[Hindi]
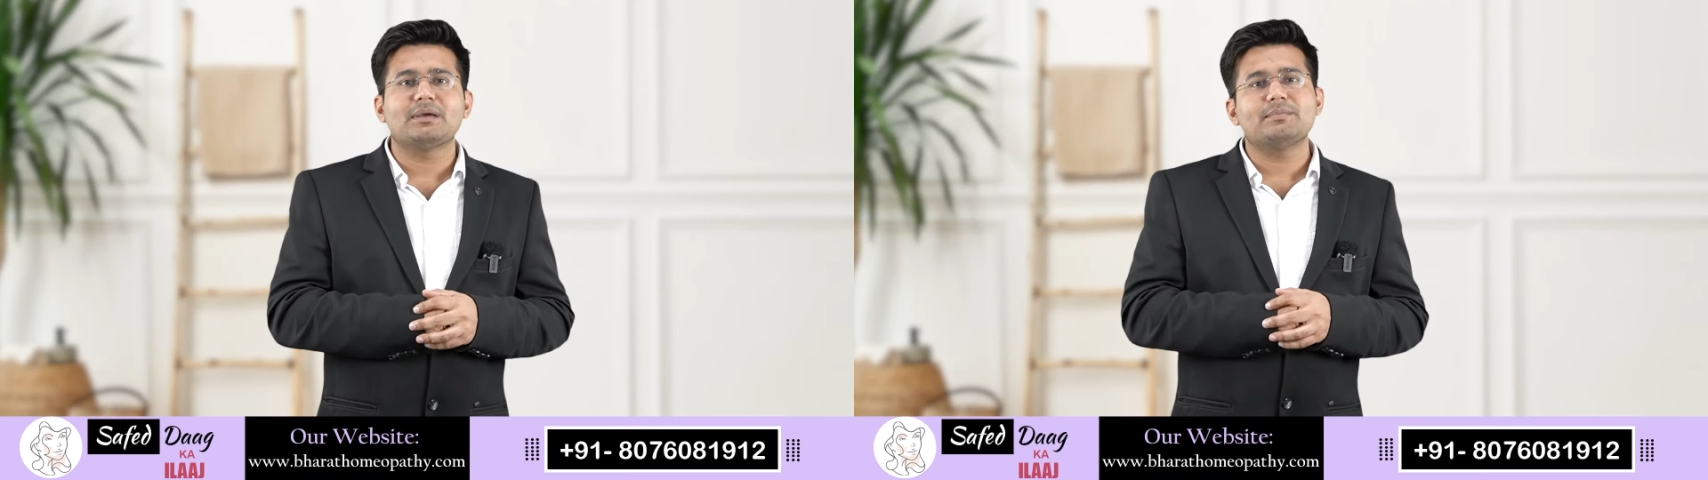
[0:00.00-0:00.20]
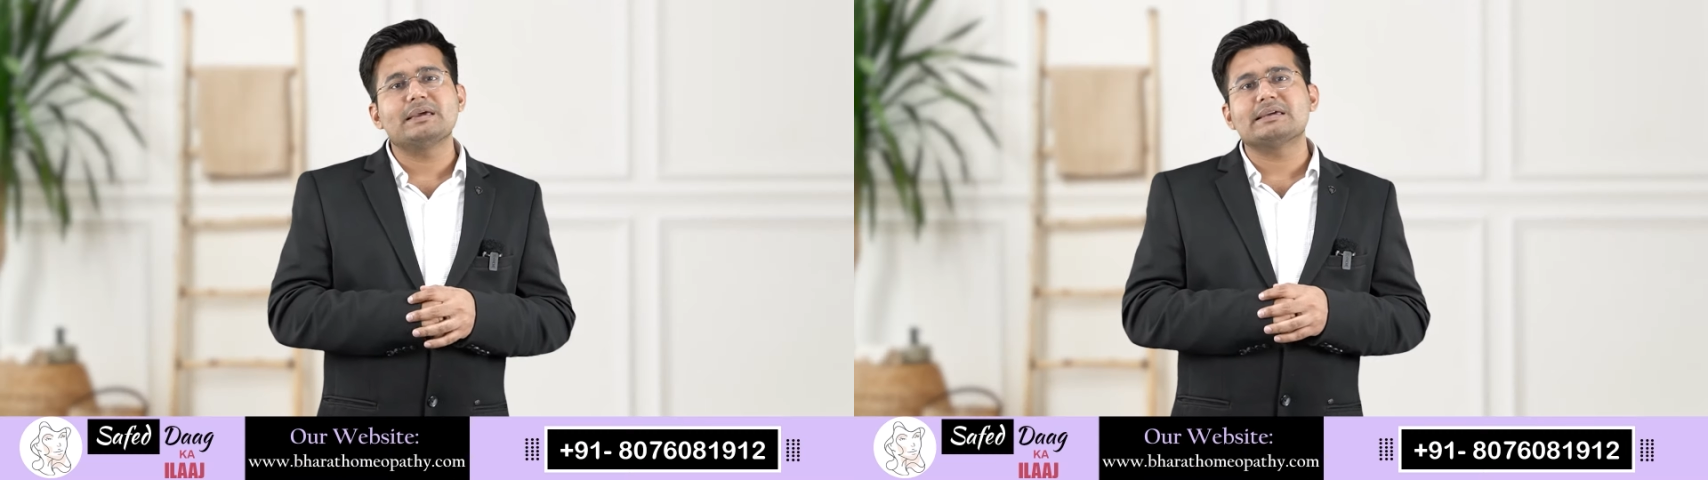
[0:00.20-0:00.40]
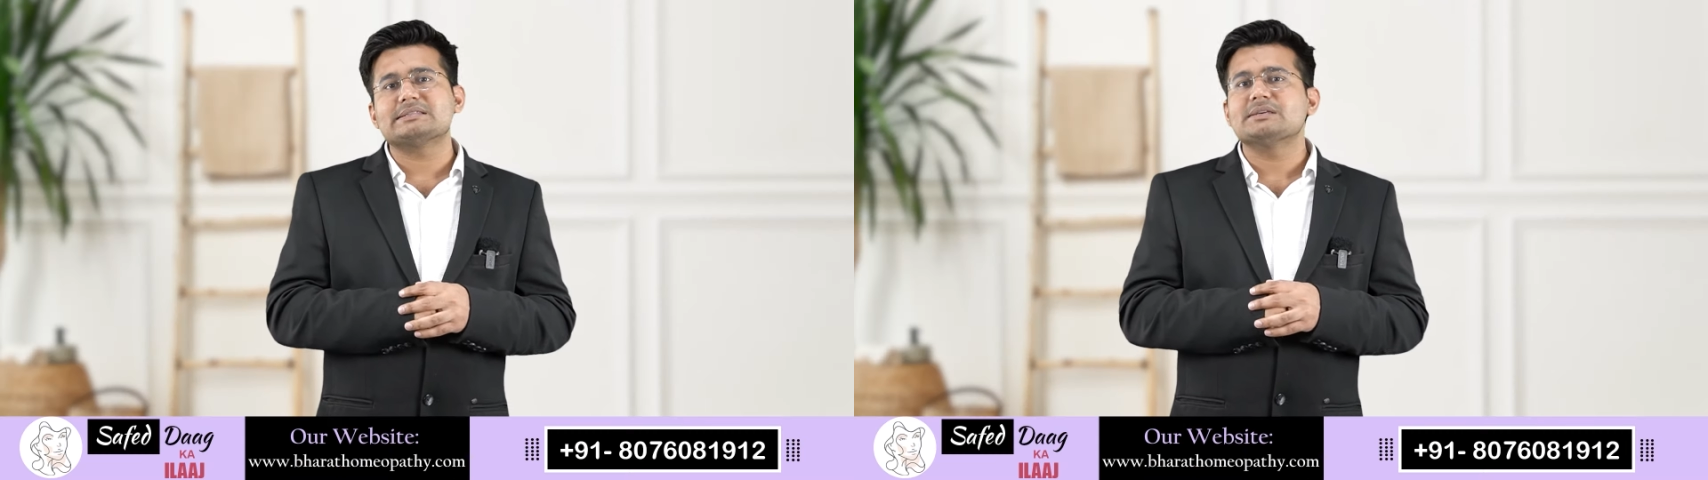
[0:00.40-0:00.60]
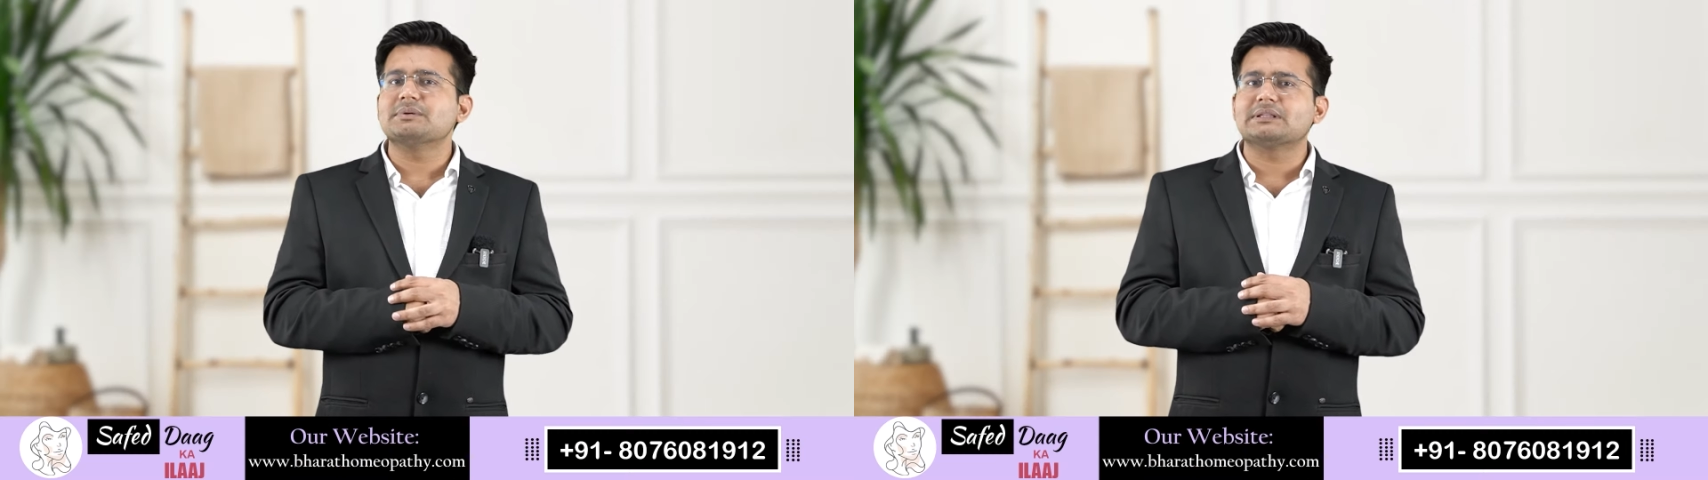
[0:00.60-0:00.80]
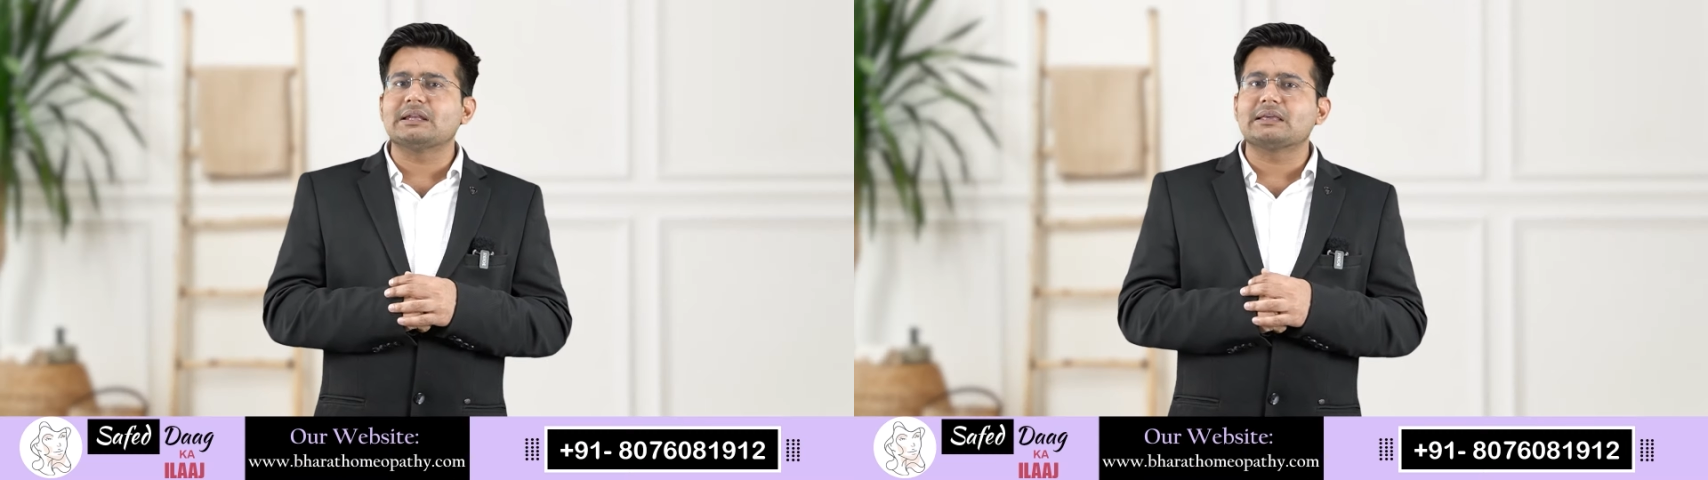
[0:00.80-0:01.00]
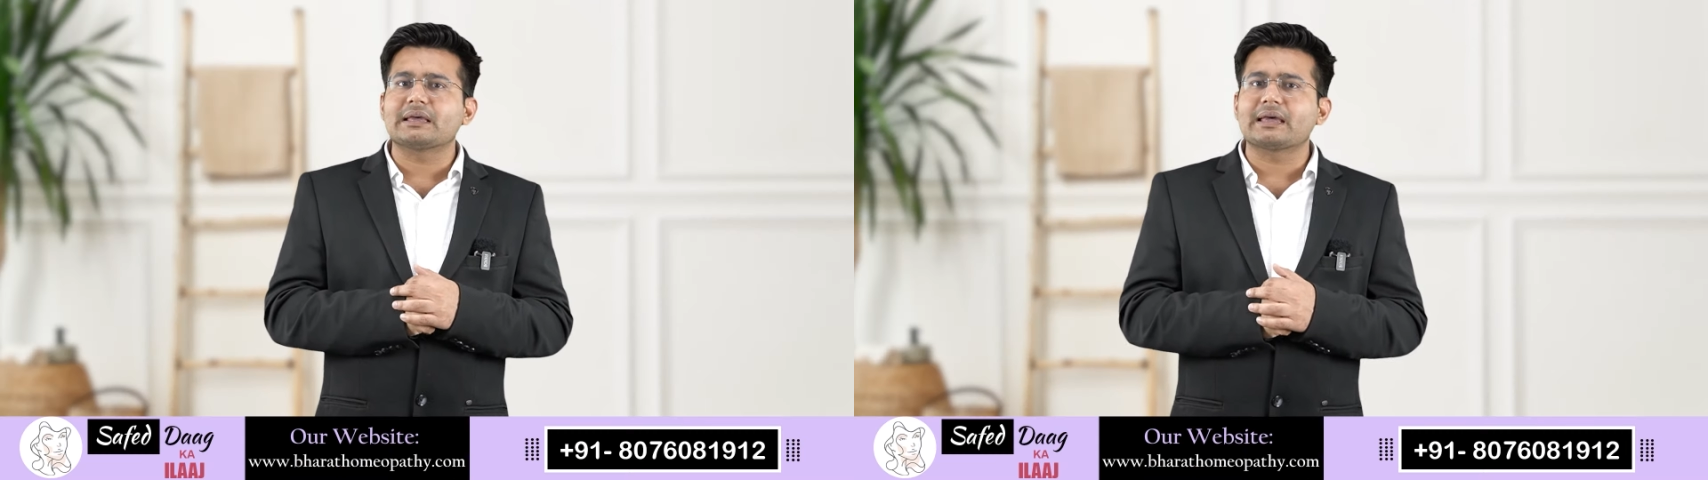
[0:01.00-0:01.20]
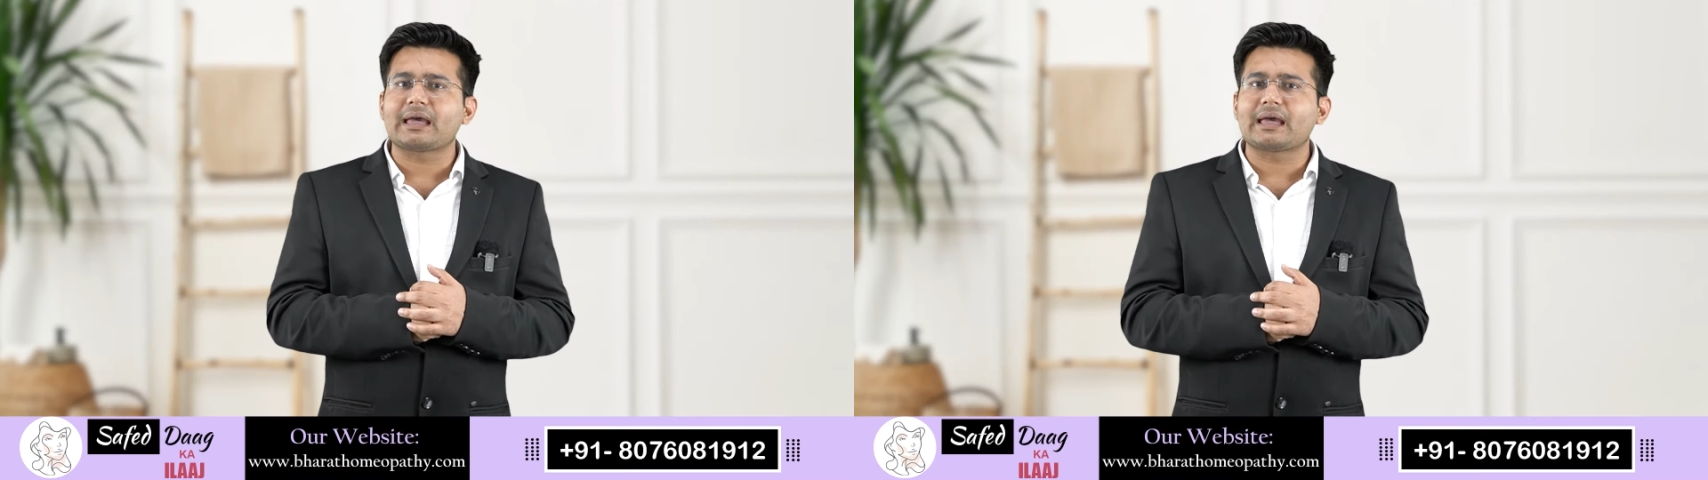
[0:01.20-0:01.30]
में भी किसी भी तरीके के